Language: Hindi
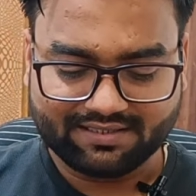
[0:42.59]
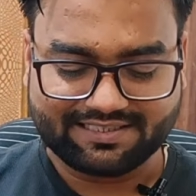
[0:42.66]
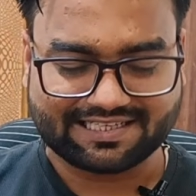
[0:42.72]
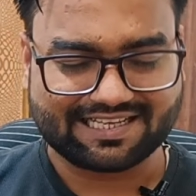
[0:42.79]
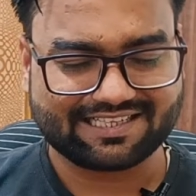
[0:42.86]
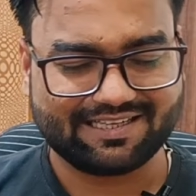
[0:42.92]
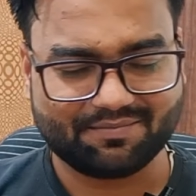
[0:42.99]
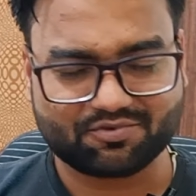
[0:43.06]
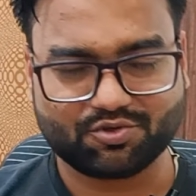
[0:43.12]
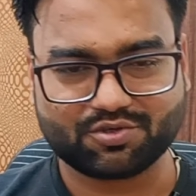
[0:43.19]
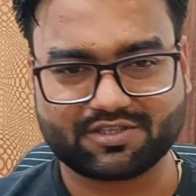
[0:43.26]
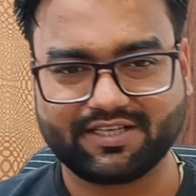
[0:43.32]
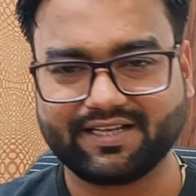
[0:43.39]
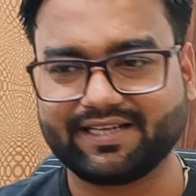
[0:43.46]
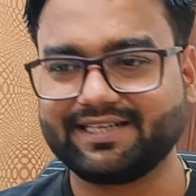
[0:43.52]
जैसा कि हम
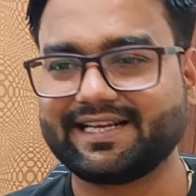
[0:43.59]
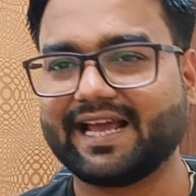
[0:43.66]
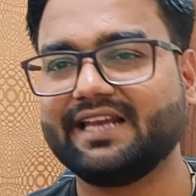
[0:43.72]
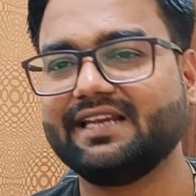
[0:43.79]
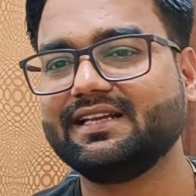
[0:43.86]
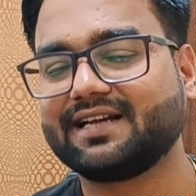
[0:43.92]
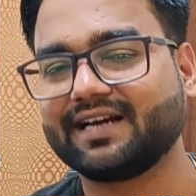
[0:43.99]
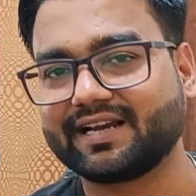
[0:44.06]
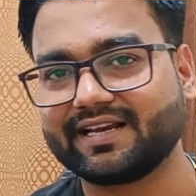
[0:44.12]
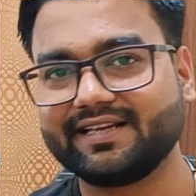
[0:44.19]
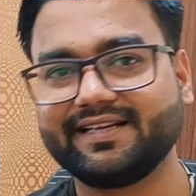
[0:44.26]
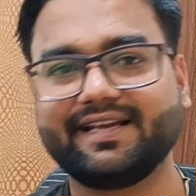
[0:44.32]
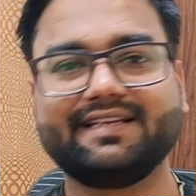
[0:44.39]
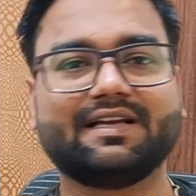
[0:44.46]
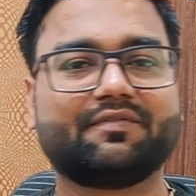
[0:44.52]
सोचते हैं कि टैली कर
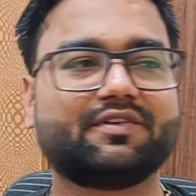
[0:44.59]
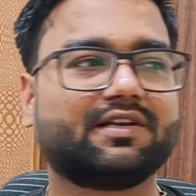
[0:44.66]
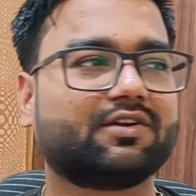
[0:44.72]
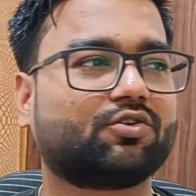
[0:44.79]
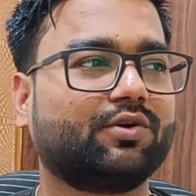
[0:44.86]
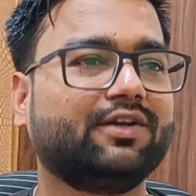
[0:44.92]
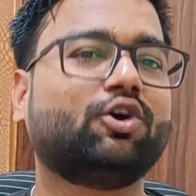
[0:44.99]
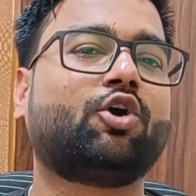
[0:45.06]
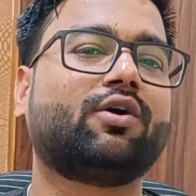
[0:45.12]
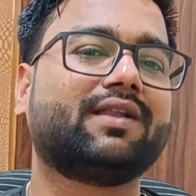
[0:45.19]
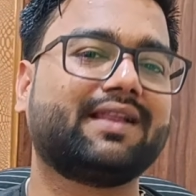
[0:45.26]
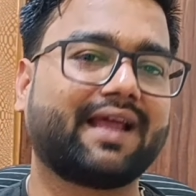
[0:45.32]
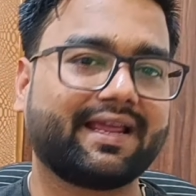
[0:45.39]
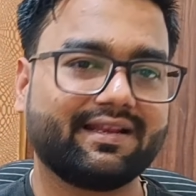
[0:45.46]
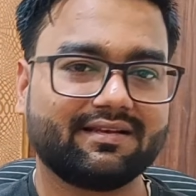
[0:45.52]
लिए या फिर कोई
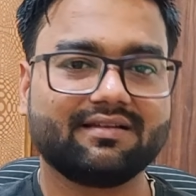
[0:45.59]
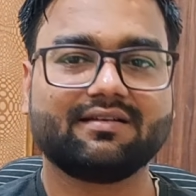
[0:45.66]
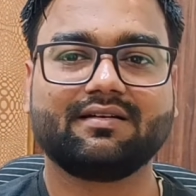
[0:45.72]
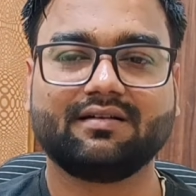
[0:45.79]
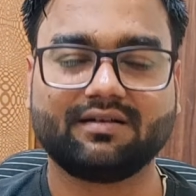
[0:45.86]
ऑनलाइन